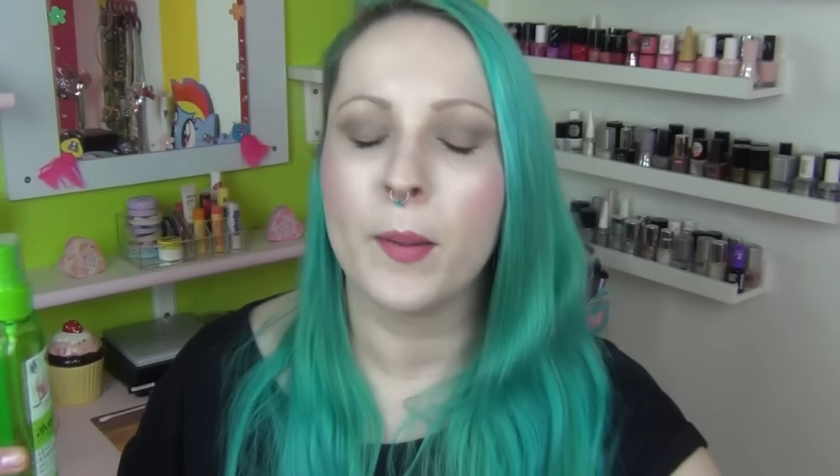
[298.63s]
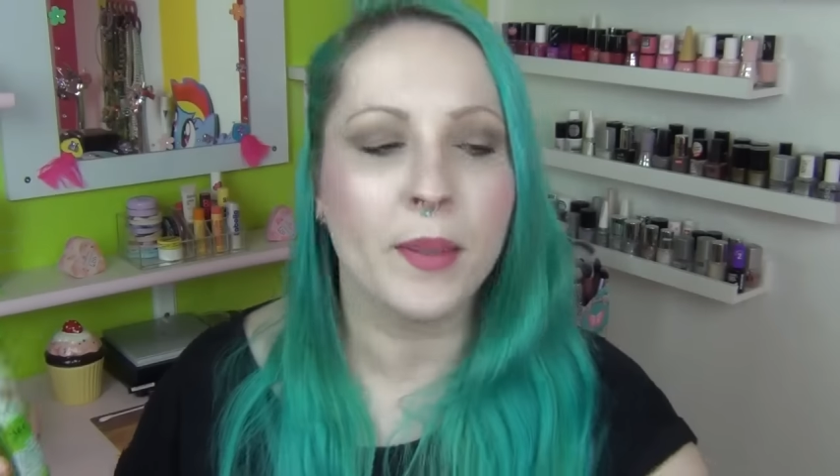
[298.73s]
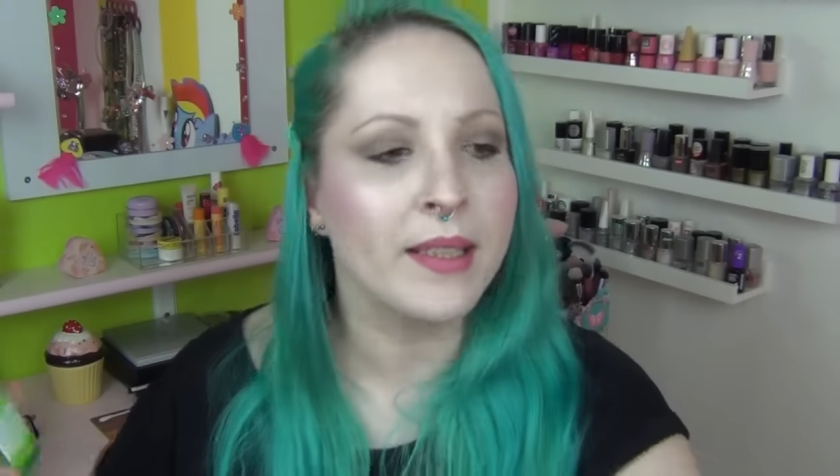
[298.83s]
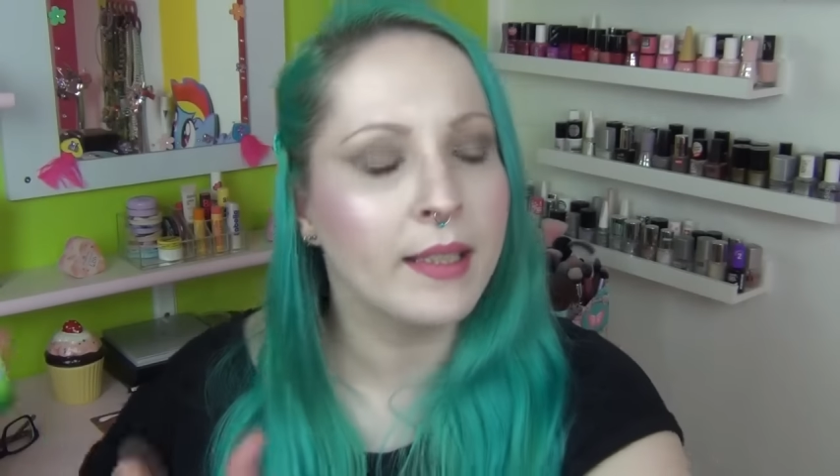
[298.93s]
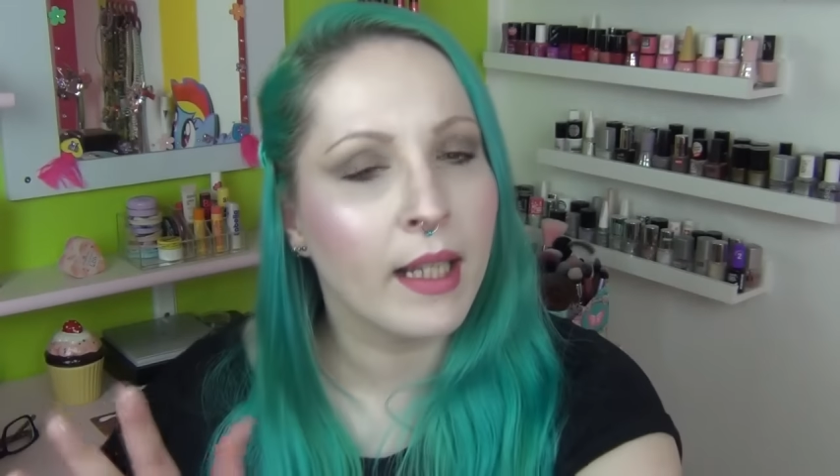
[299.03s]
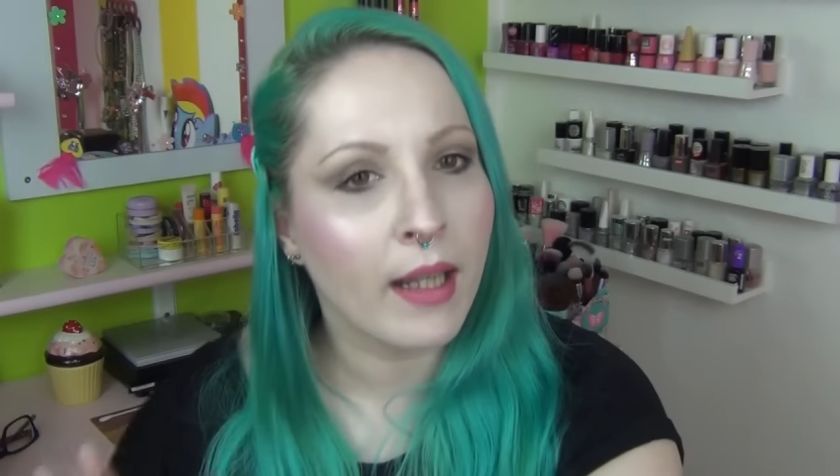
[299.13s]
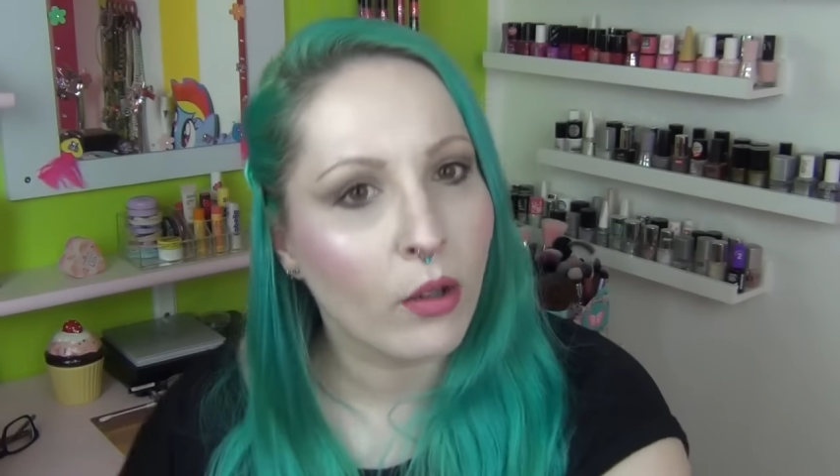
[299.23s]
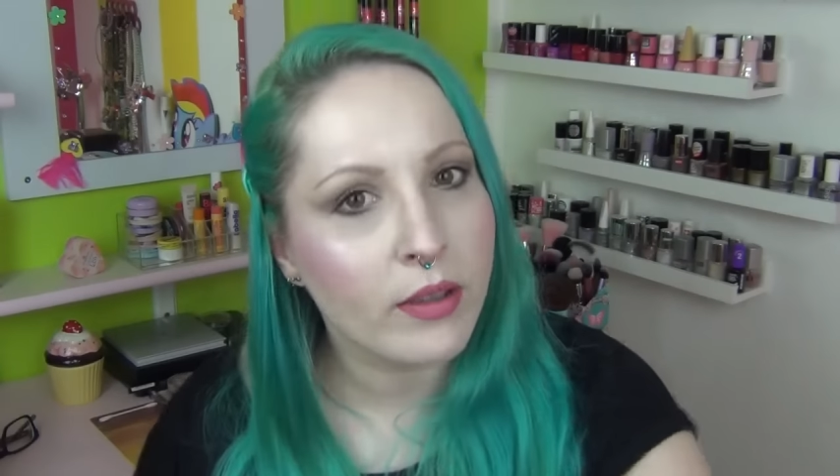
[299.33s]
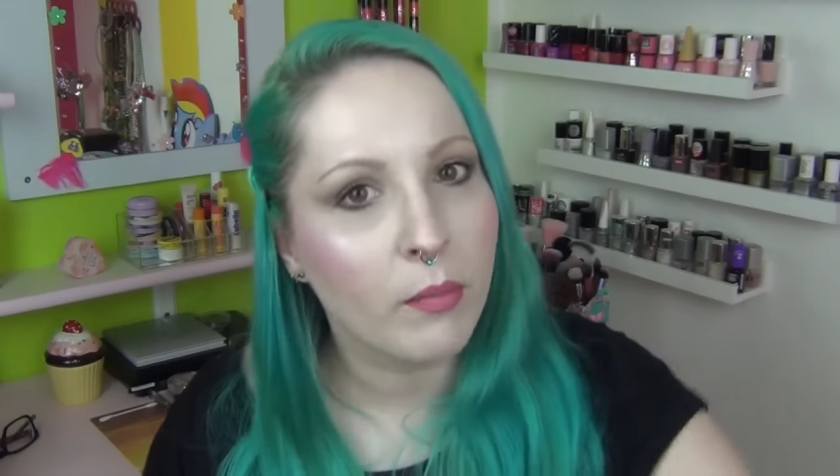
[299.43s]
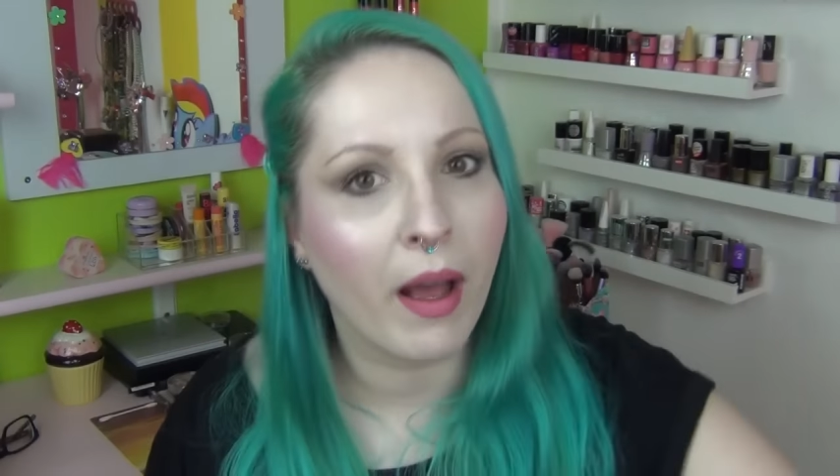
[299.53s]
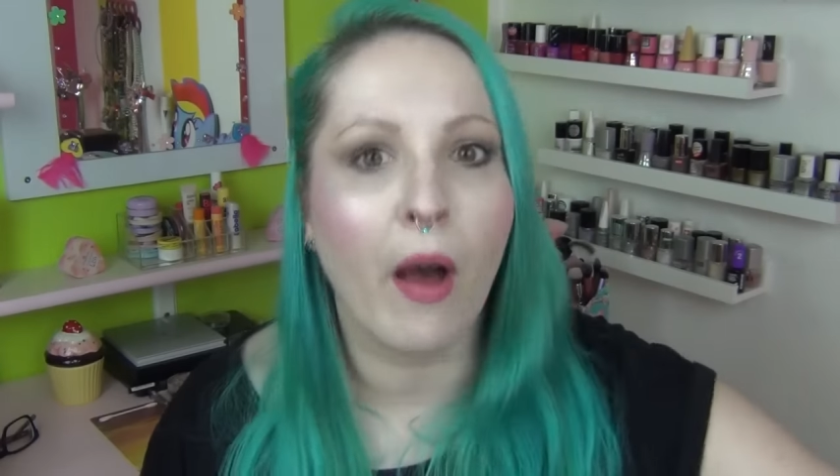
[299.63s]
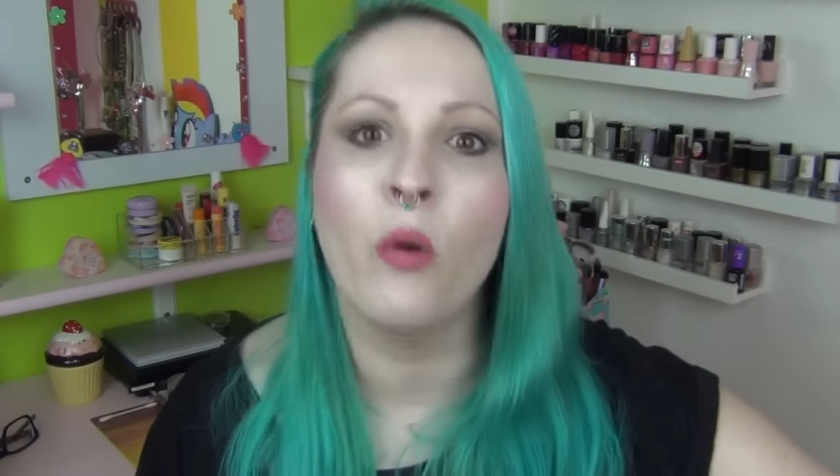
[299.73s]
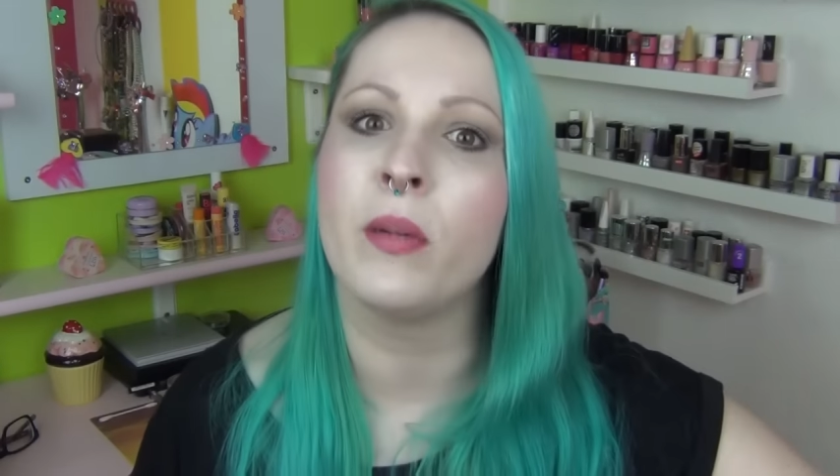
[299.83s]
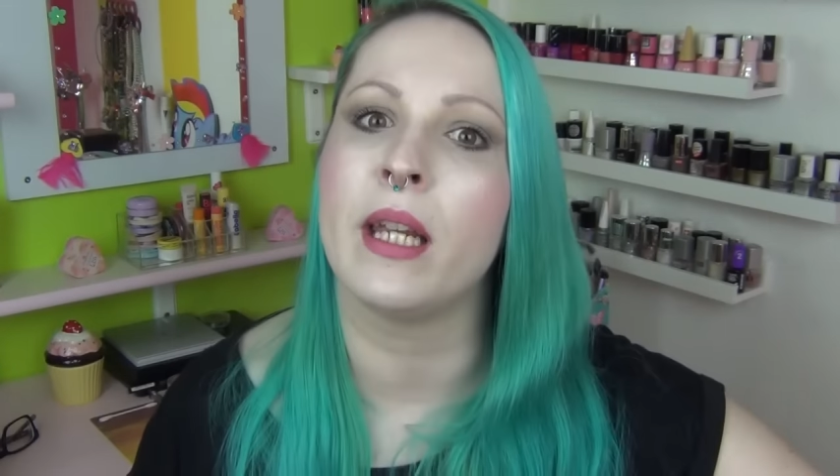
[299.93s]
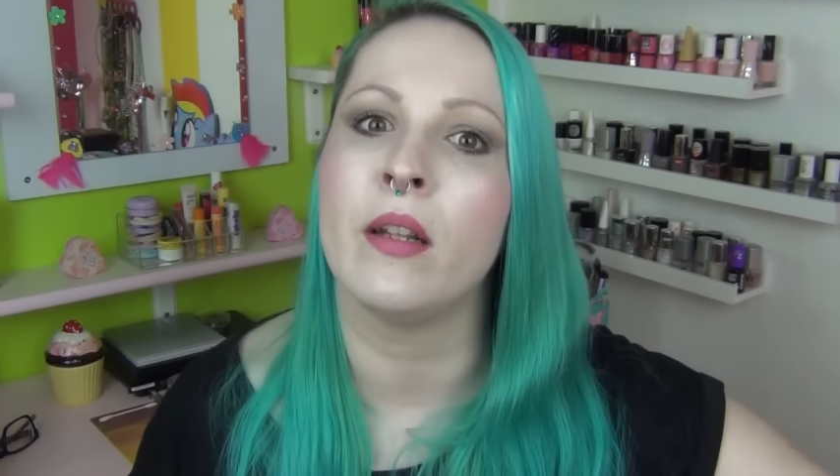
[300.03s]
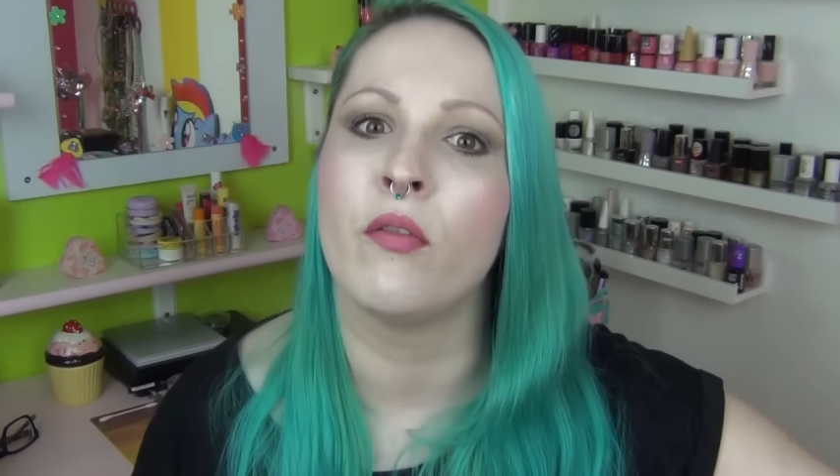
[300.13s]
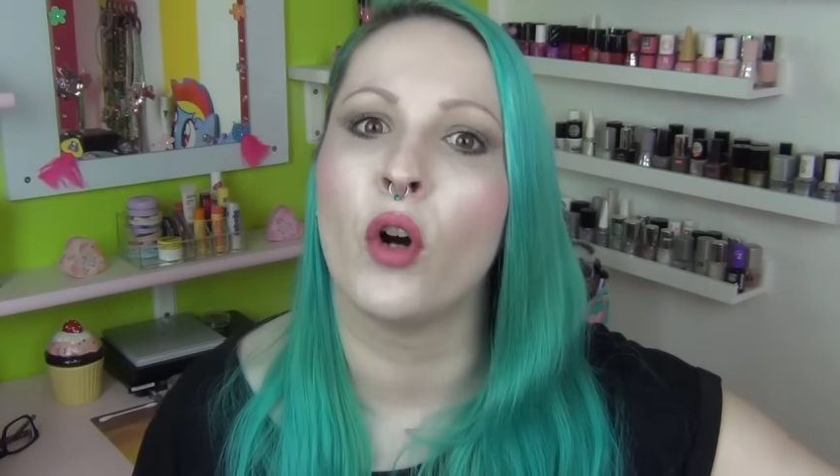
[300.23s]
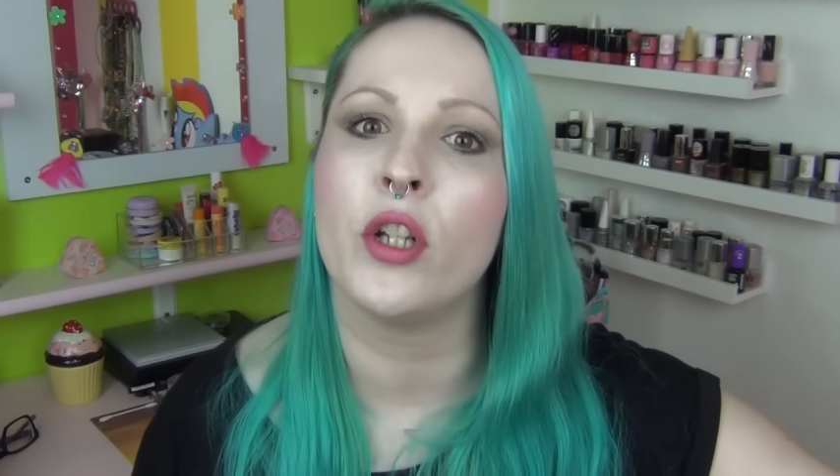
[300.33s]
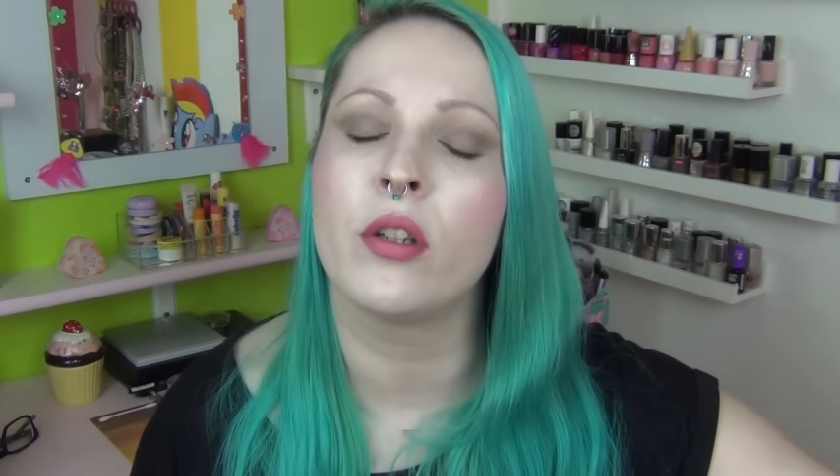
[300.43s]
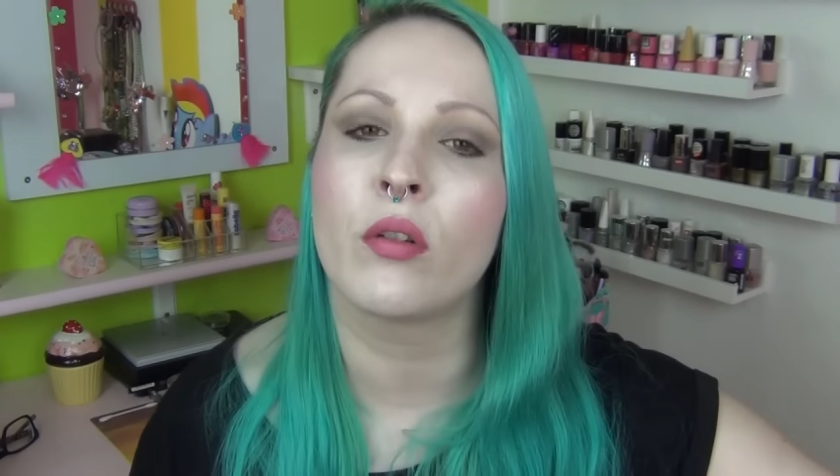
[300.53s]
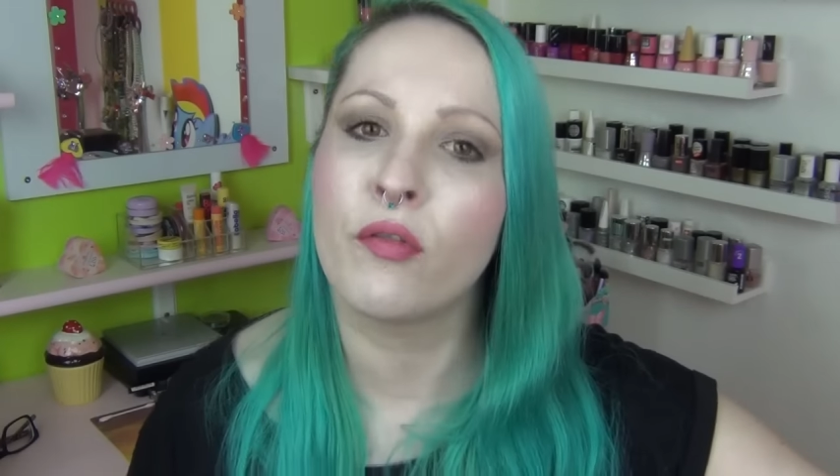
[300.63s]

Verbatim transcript: Bis ich dann aus dem Raum gehen wollte